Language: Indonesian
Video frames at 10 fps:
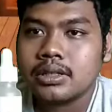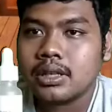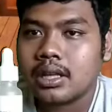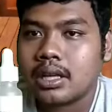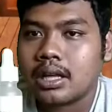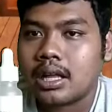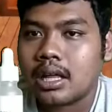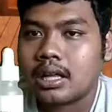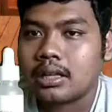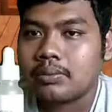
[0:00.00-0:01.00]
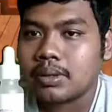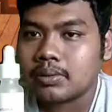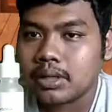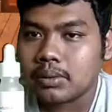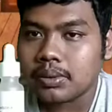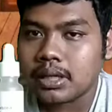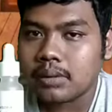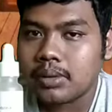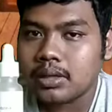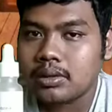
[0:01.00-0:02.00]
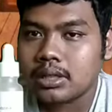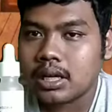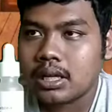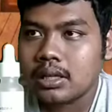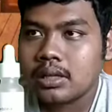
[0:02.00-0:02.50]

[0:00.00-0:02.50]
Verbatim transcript: nah maksud yang pertama itu adalah